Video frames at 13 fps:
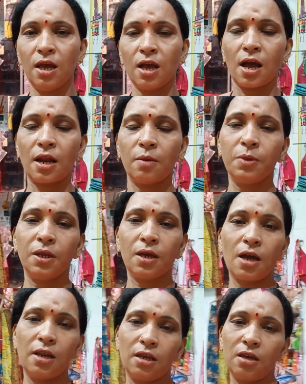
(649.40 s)
खाना पीना
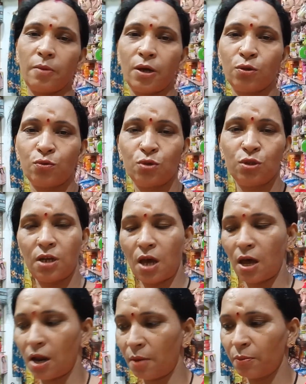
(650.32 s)
खाने के बाद कुछ देर
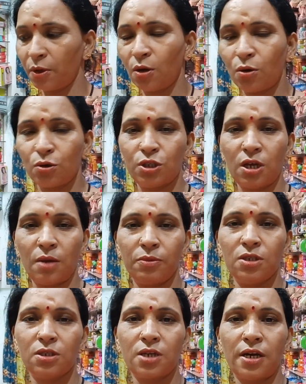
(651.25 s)
आराम किया और शाम
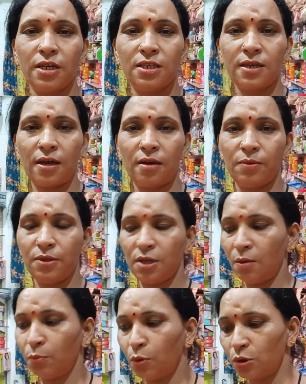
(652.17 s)
की साढ़े चार बजे
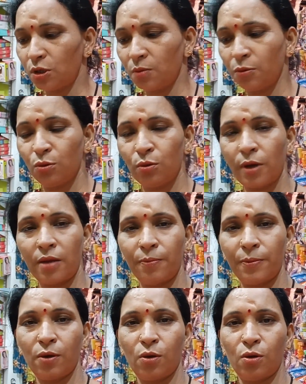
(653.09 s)
हम पहुंच गए अपनी दुकान
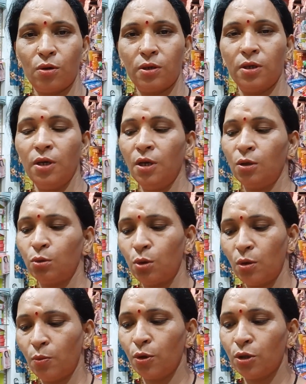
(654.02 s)
में और
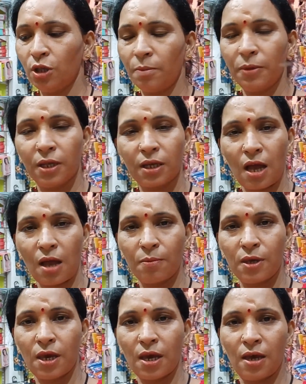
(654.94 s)
थोड़ा बहुत ही हमने काम
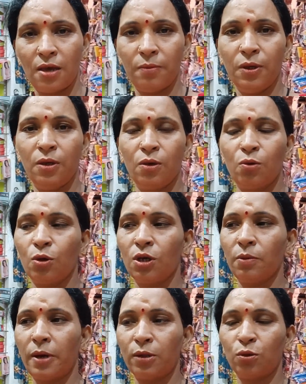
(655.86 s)
किया है अभी
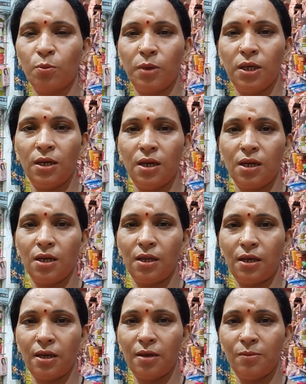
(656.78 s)
क्योंकि बातों में ही लगे
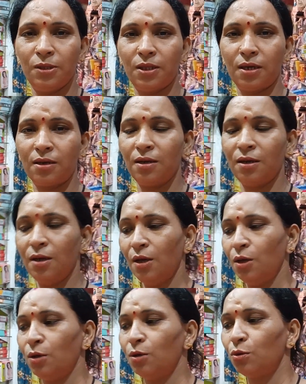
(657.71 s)
रहे अभी तक
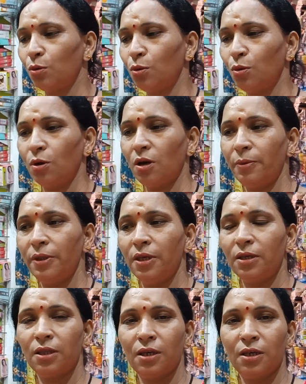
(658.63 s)
तो अभी
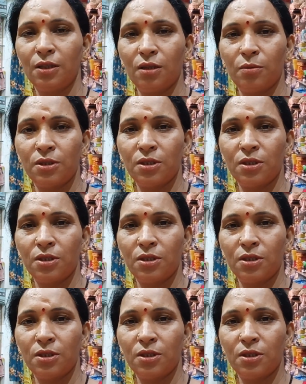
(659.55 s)
देखते हैं कितने बजे